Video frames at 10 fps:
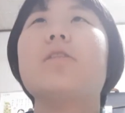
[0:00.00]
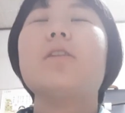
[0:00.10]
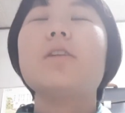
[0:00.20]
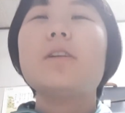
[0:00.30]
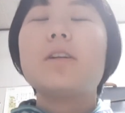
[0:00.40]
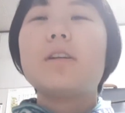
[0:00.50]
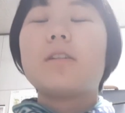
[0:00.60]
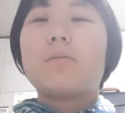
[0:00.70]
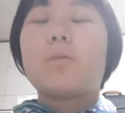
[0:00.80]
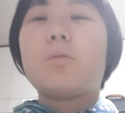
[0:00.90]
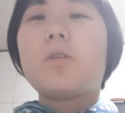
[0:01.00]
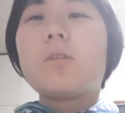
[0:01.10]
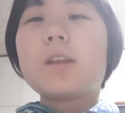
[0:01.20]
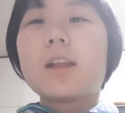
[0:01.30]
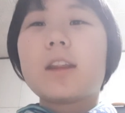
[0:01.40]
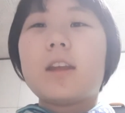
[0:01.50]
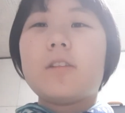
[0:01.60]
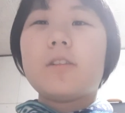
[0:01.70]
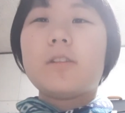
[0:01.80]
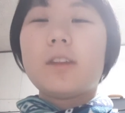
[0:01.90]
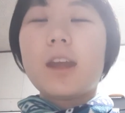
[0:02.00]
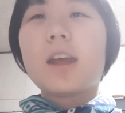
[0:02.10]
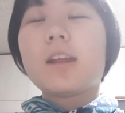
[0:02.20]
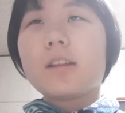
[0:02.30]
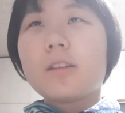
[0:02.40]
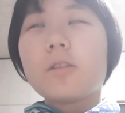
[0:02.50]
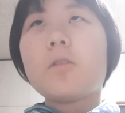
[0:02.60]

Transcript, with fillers: うぶっ壊したっていうね、情